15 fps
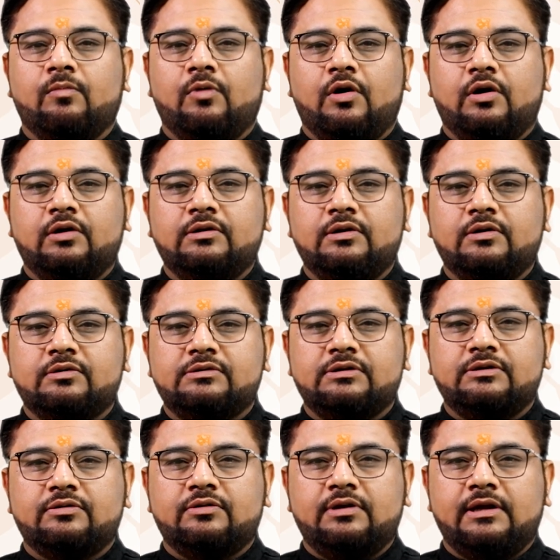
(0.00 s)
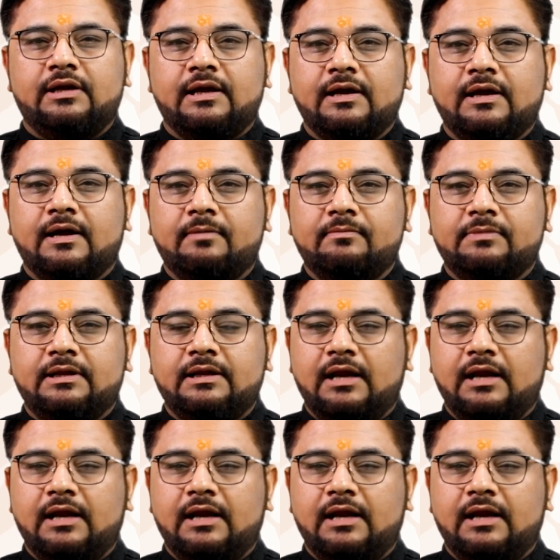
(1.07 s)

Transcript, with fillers: बहुत दिनों से जो इनकम थी